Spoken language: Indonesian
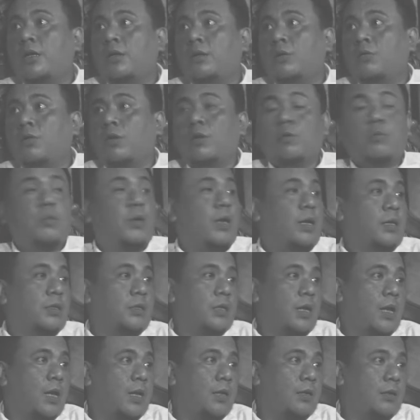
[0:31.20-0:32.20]
ya luar
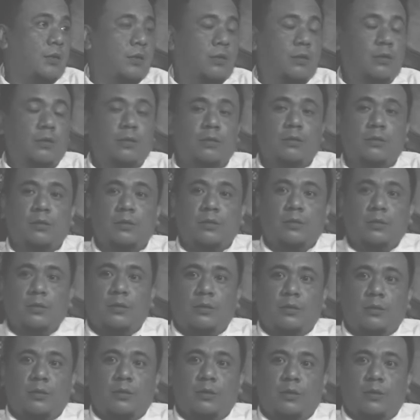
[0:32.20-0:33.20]
biasa oh.
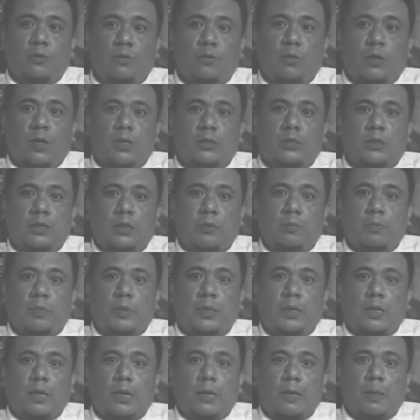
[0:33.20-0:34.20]
Lugas
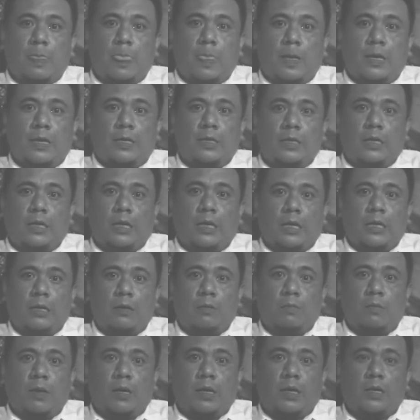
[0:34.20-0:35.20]
TV ya nah inilah
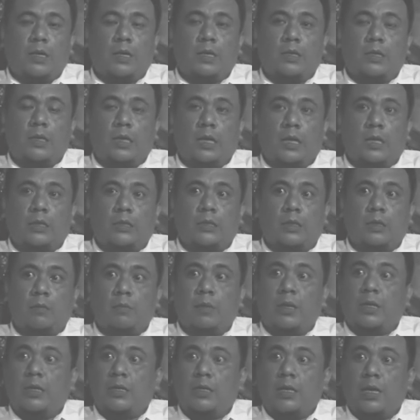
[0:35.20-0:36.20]
makanya inilah kata saya
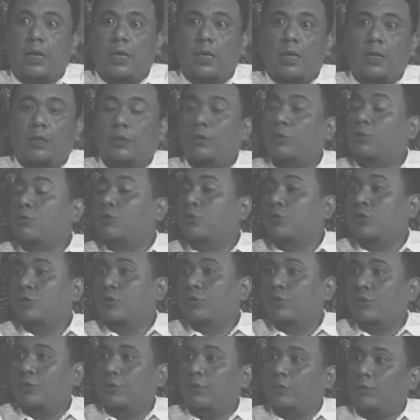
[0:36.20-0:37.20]
media yang
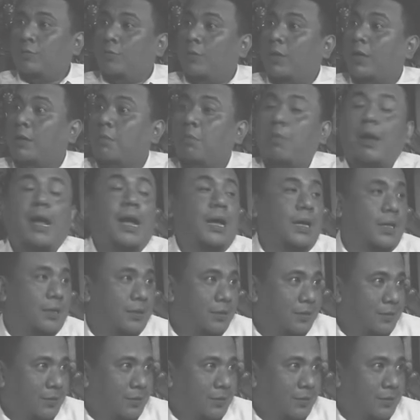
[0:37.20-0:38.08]
terus berkembang